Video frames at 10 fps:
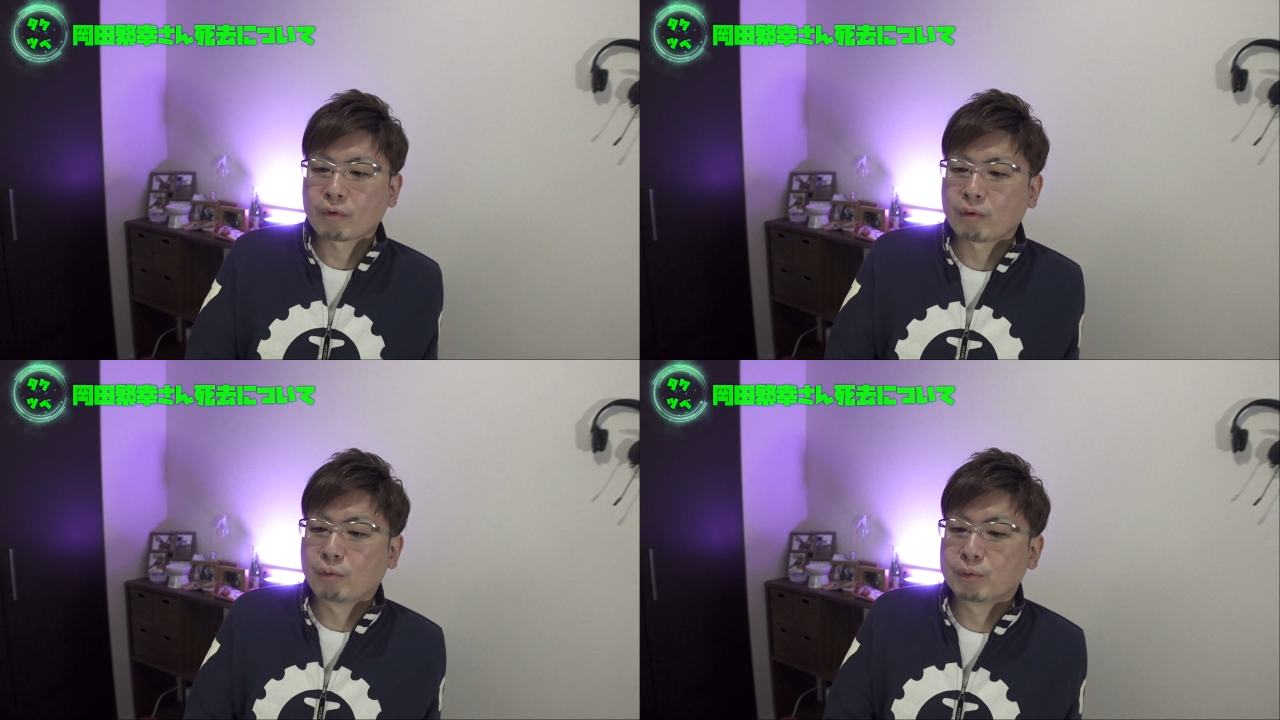
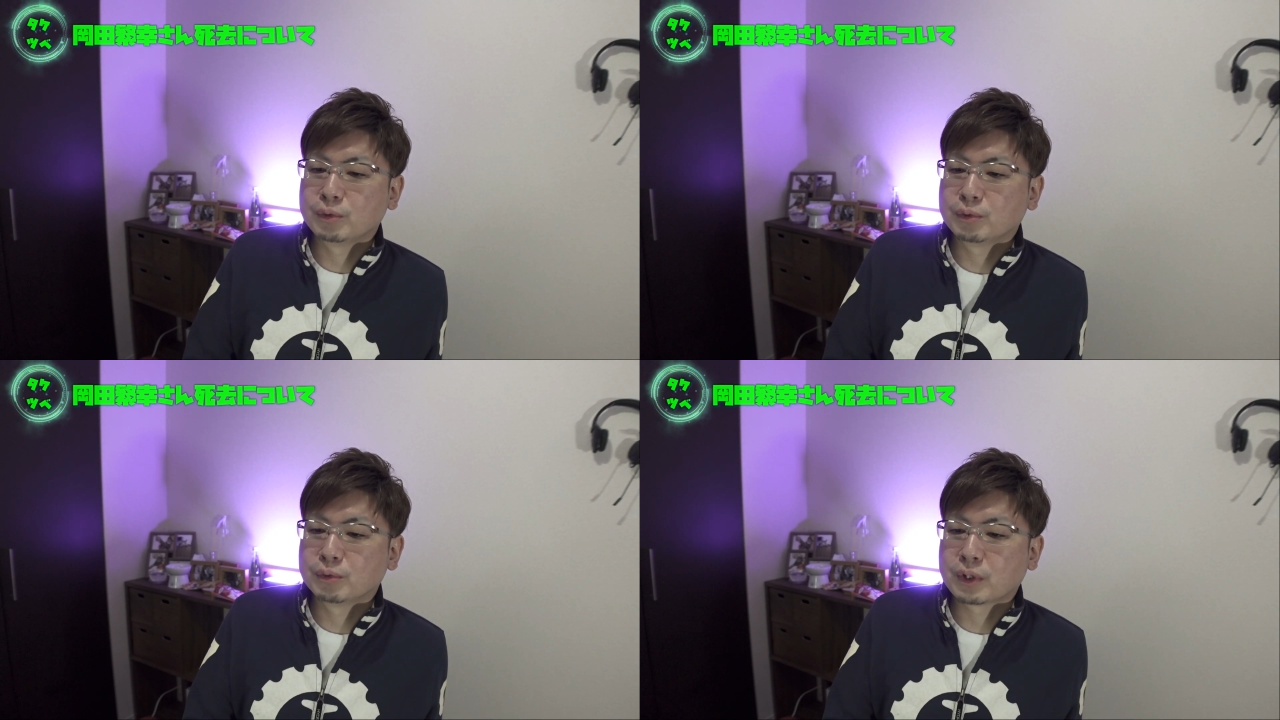こう
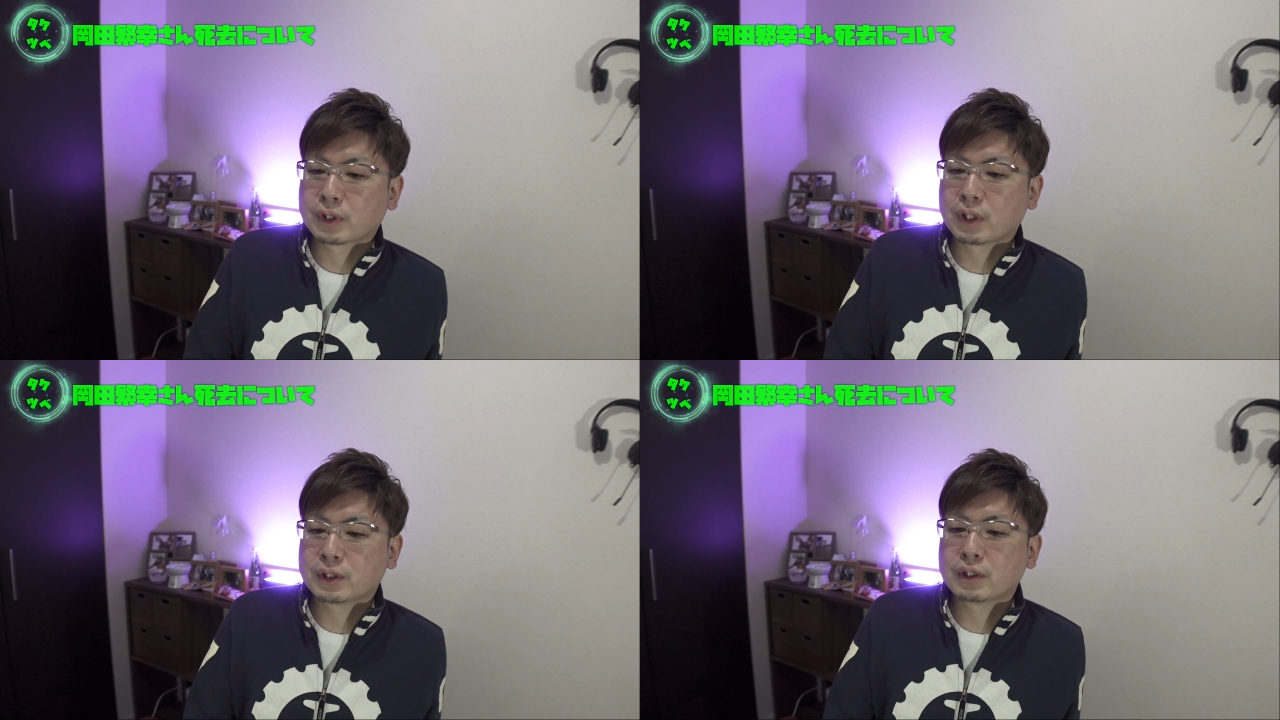いう
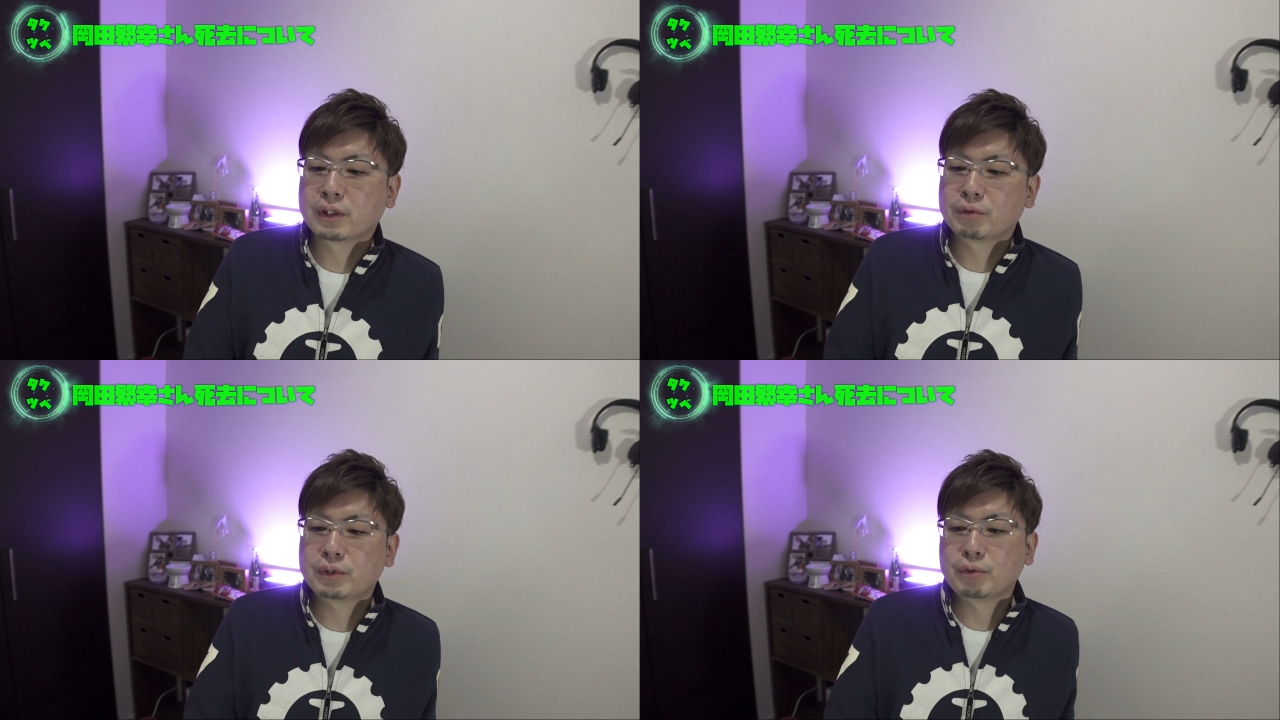方がいたん
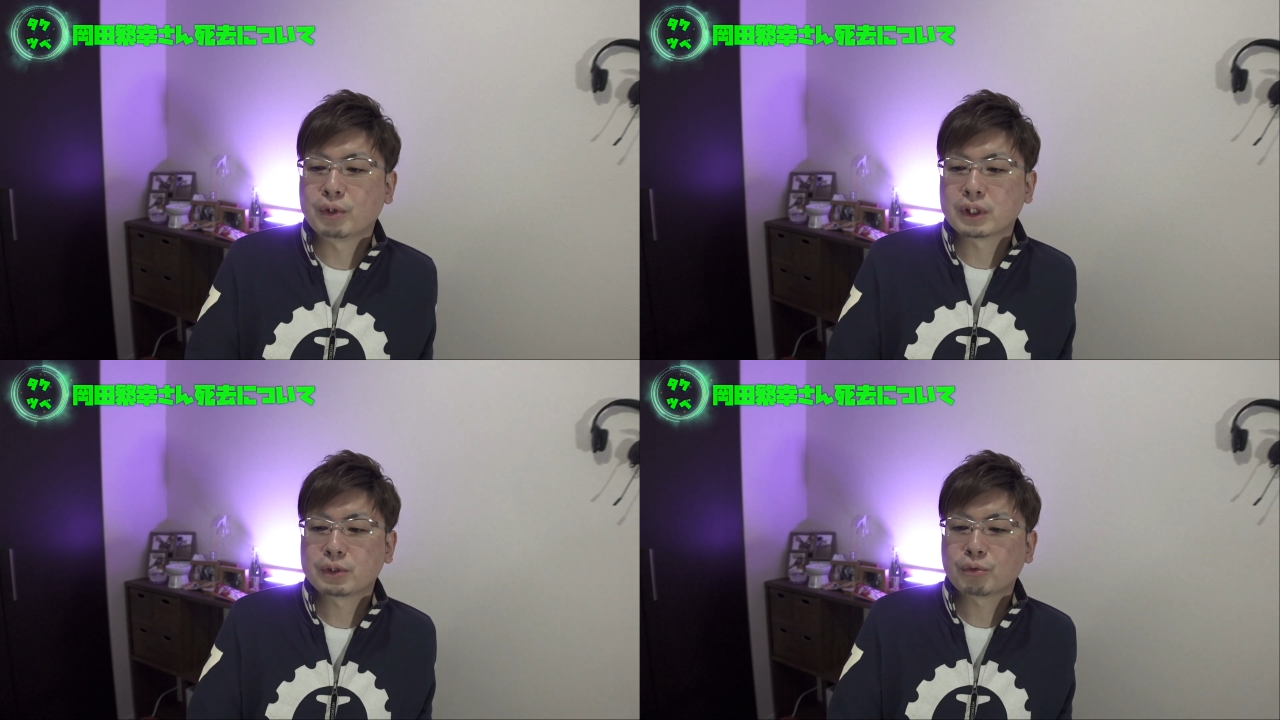だよっていうお
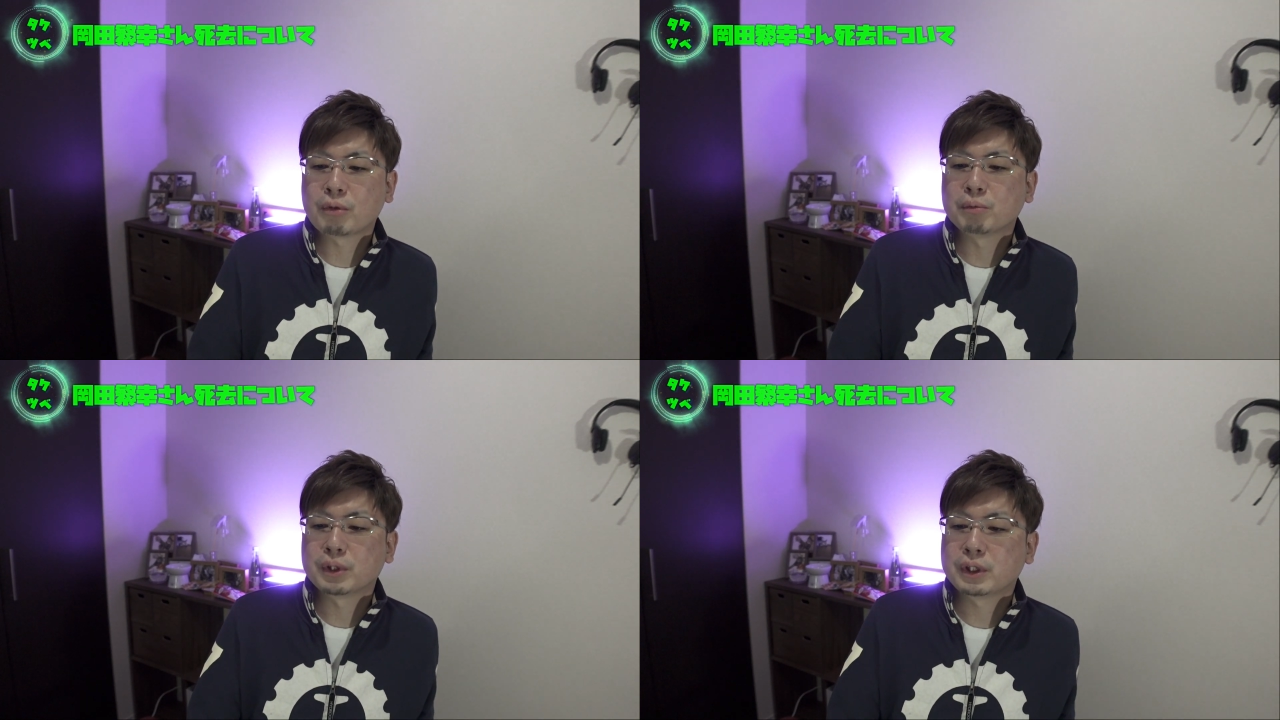話と
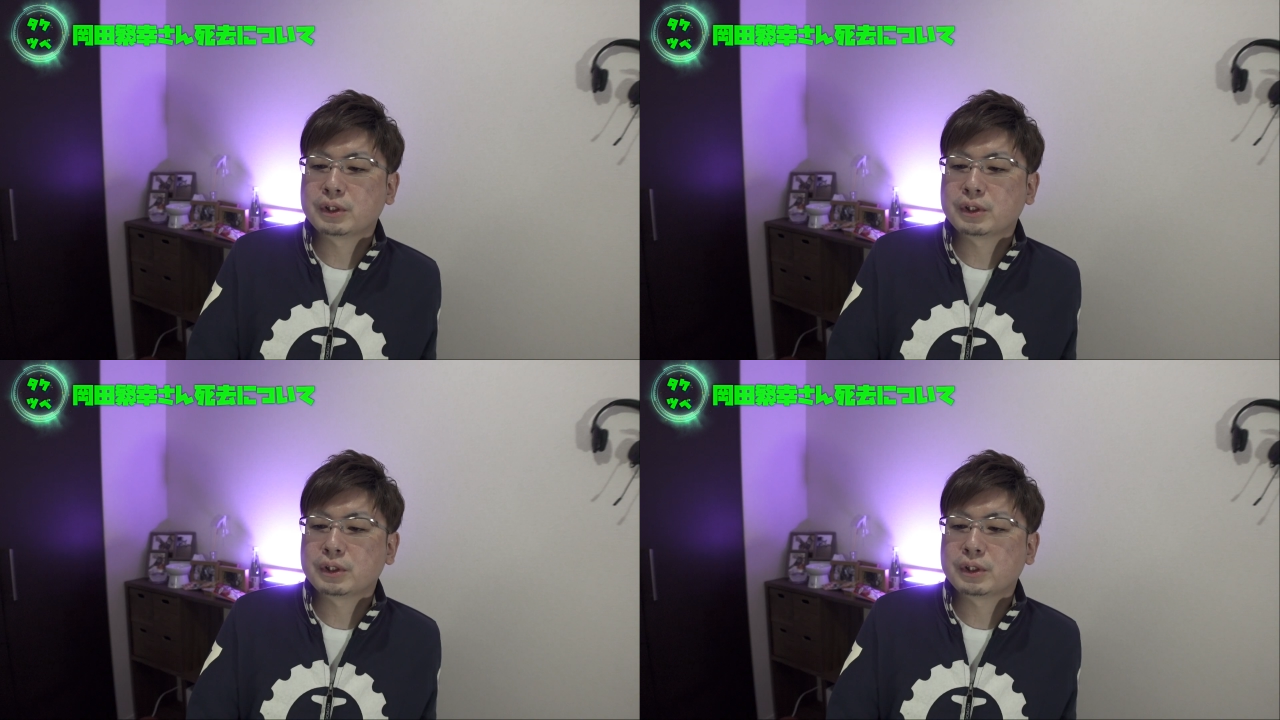かもね、